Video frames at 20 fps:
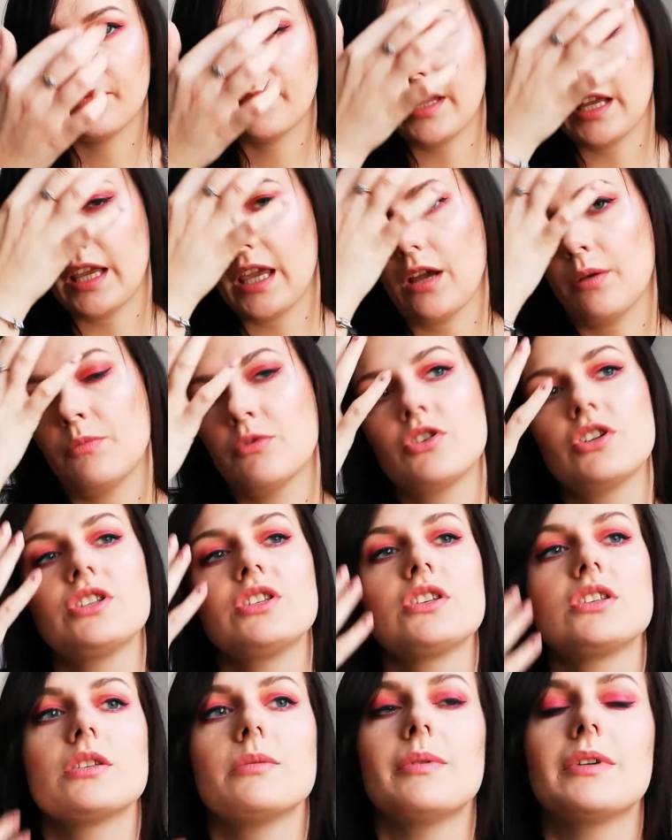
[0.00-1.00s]
tak jak
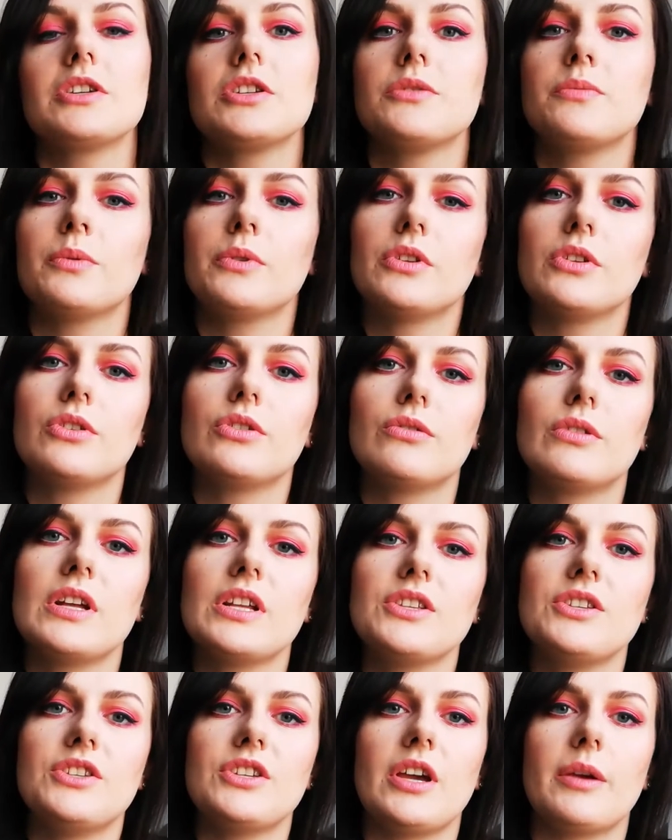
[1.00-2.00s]
możecie zobaczyć po tytule,
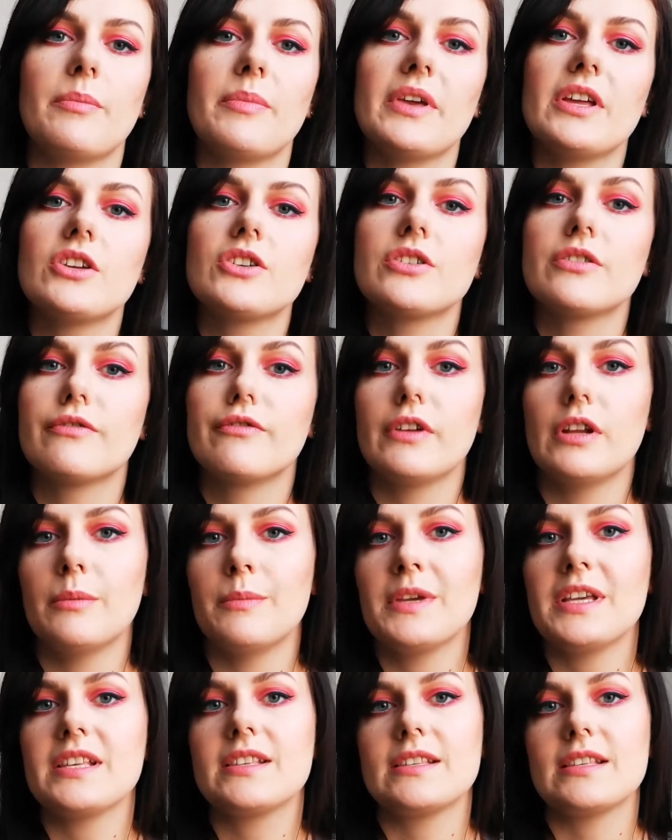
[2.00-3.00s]
dzisiaj pierwszy
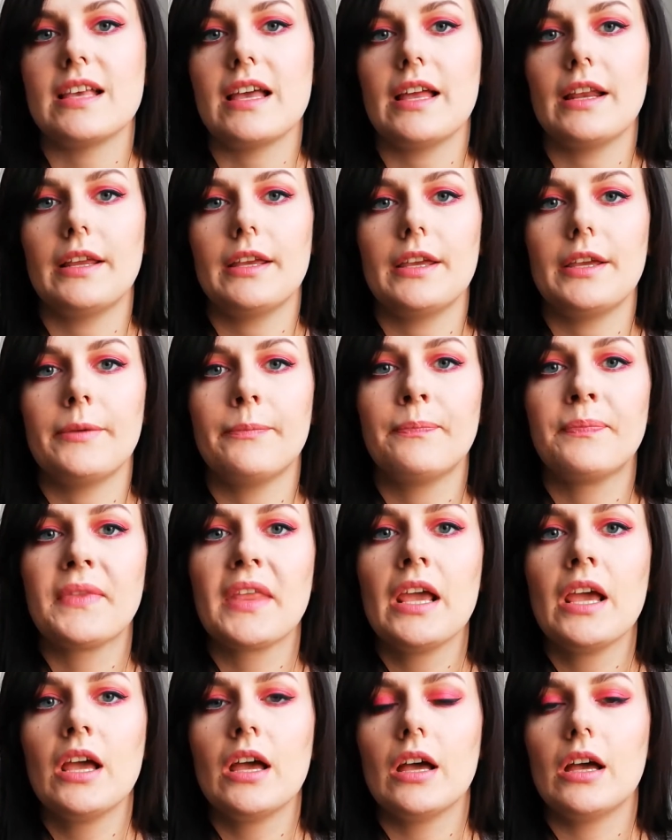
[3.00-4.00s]
filmik z serii
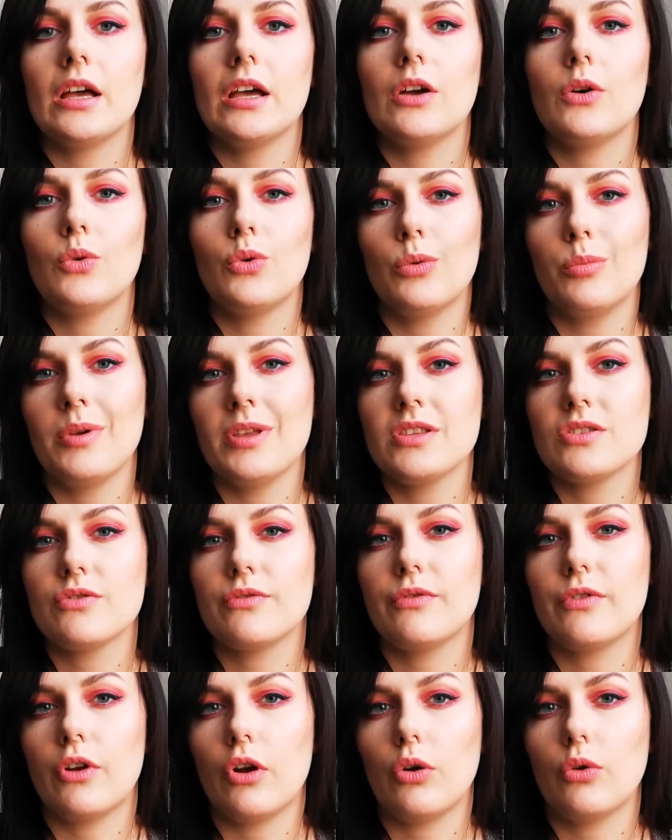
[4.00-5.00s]

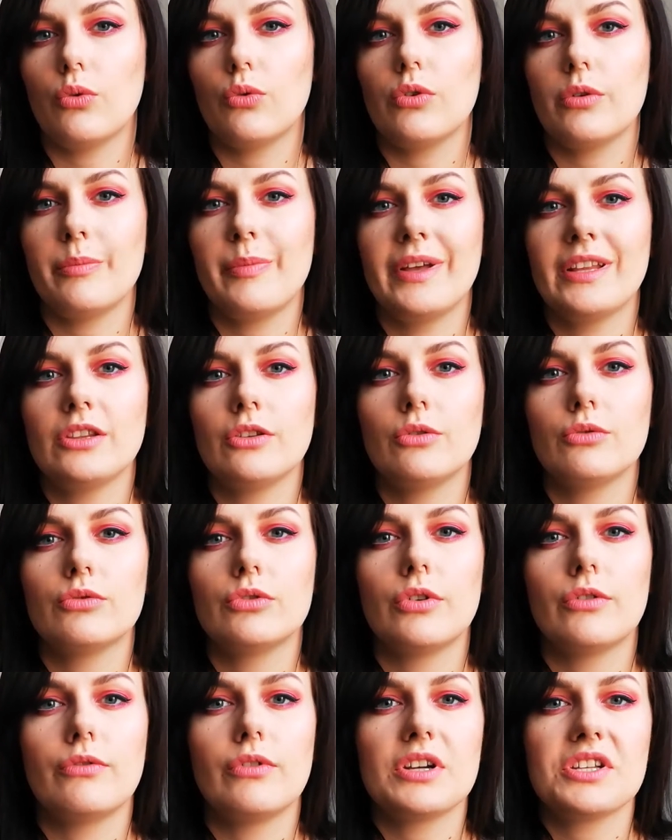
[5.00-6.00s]
ulubieńców roku i będą
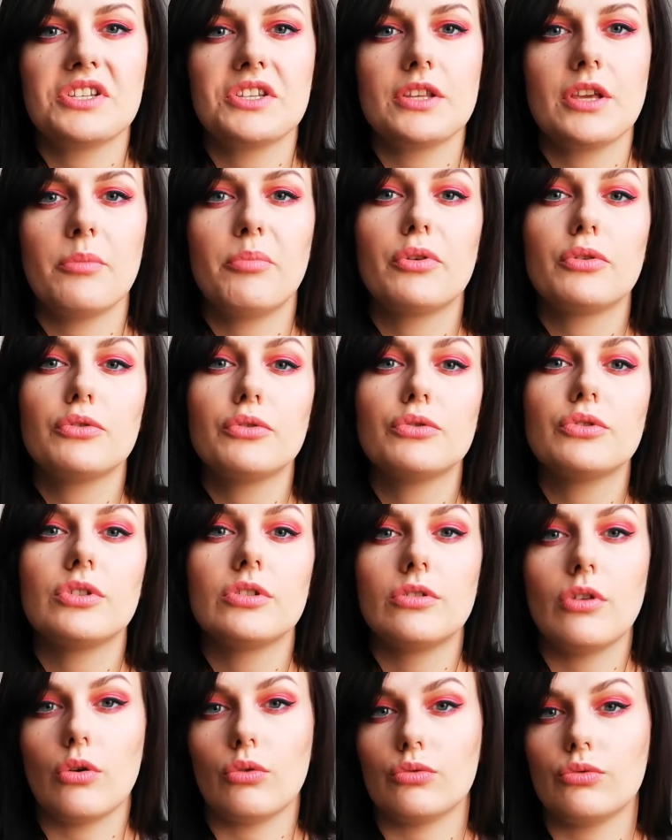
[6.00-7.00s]
to właśnie produkty
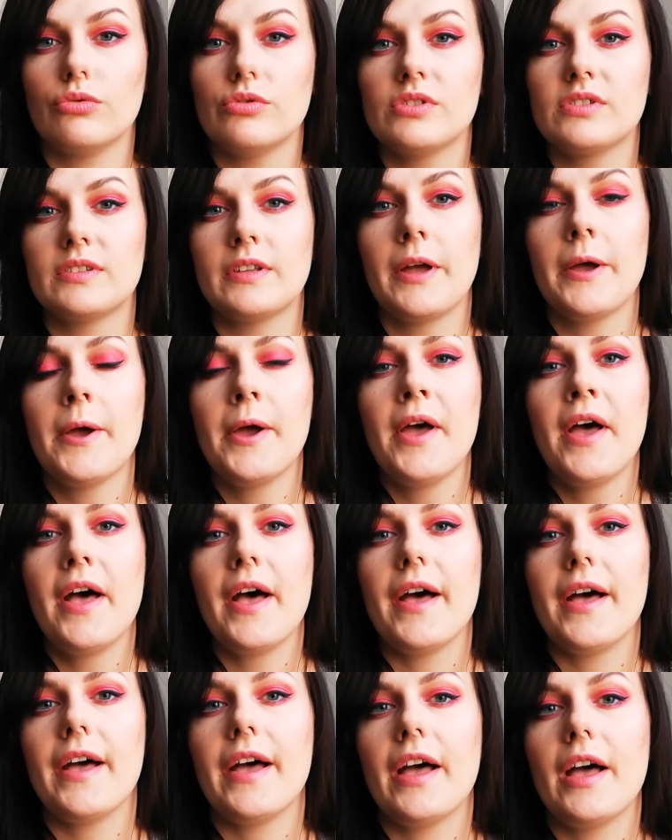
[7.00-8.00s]
do ust.
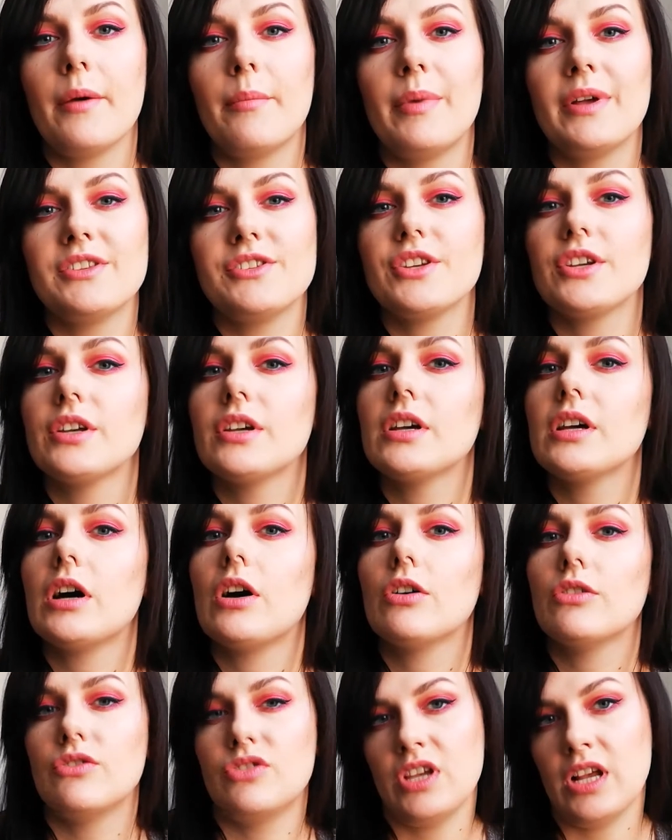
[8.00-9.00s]
Będzie
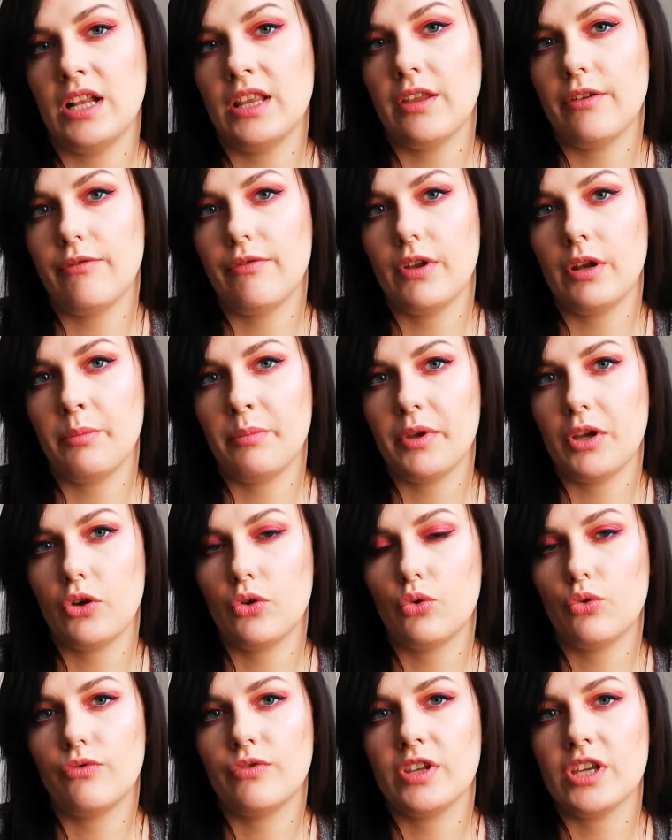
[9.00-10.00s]
oddzielny filmik
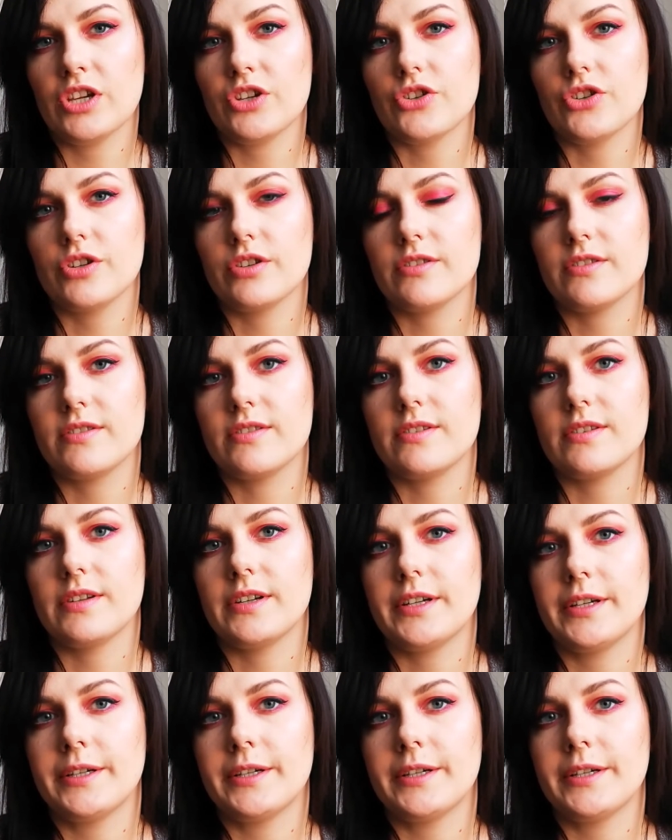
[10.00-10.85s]
również z